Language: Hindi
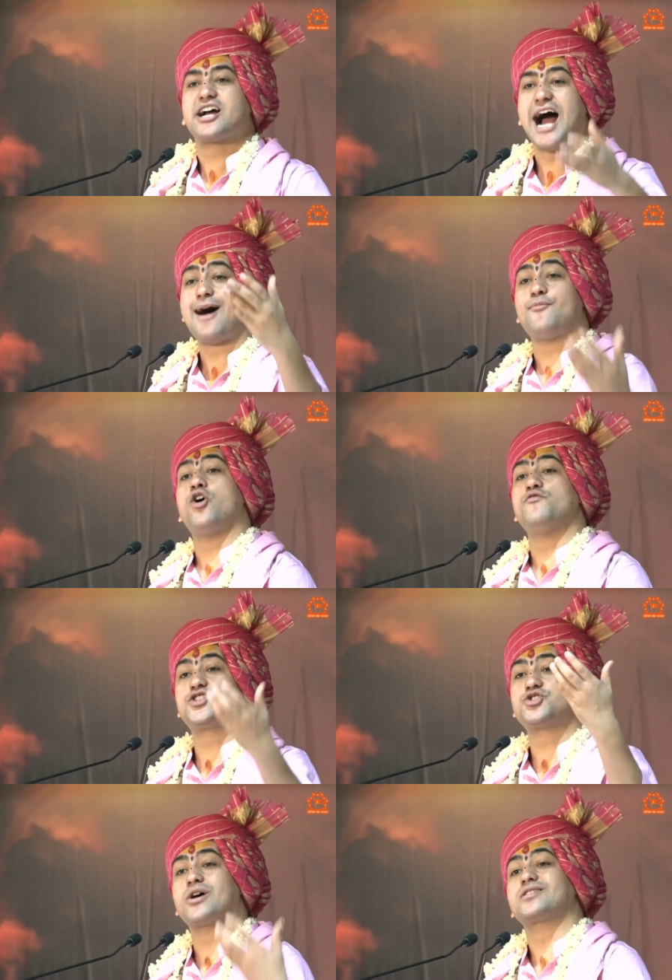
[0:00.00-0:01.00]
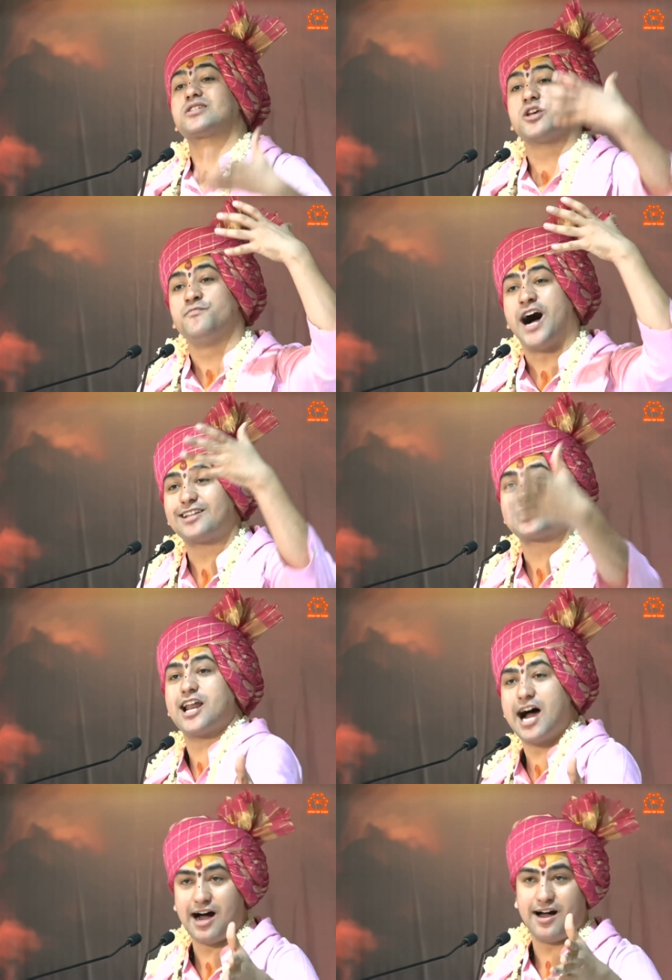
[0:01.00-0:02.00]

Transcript: गावो विश्वस मातरा